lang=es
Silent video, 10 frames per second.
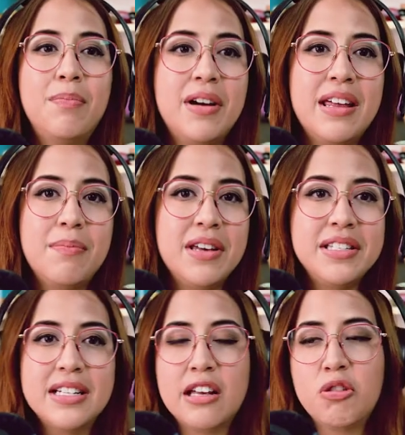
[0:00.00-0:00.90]
puede,
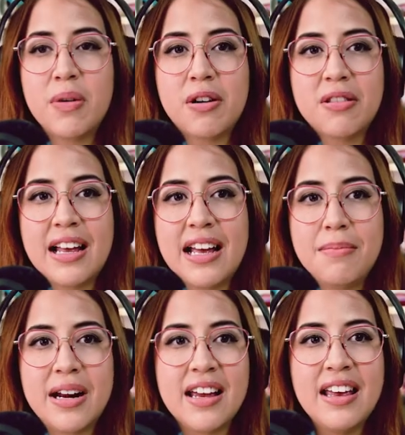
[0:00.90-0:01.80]
ser que tu perro tenga
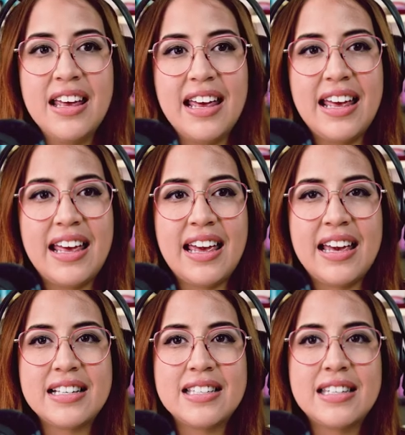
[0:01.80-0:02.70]
hambre
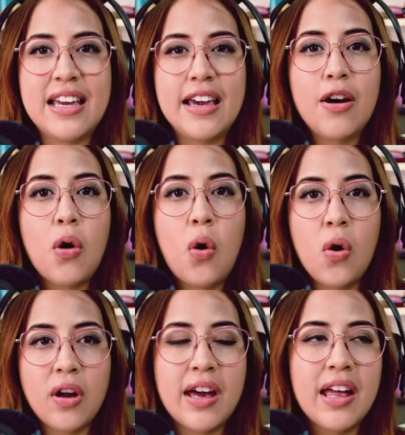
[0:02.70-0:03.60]
este,
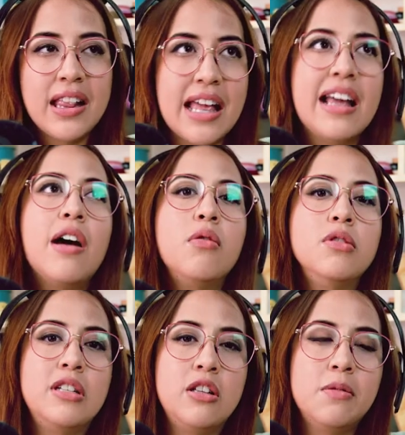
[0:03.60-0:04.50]
o que tenga
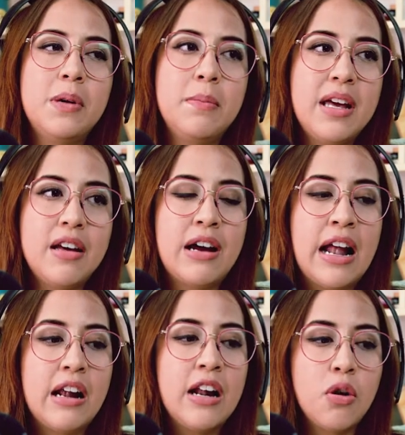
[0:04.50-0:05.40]
un síntoma,
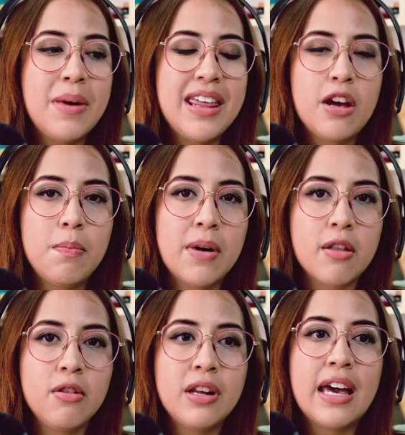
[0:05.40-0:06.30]
algo médico,
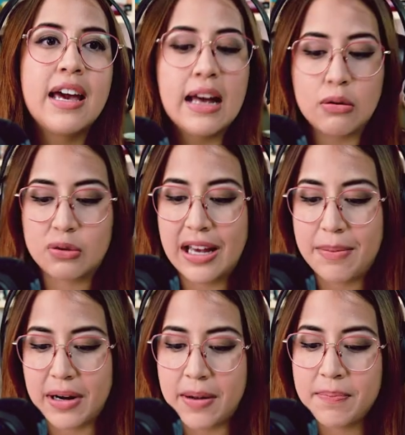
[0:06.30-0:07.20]
perdón, que cause
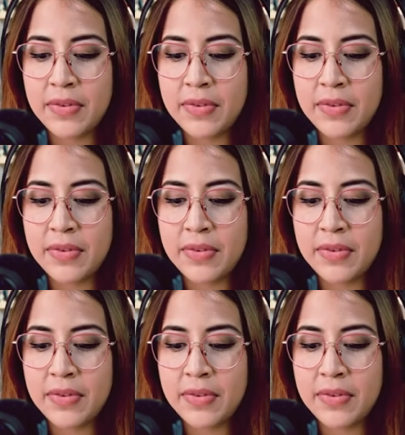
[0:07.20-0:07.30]
hambre.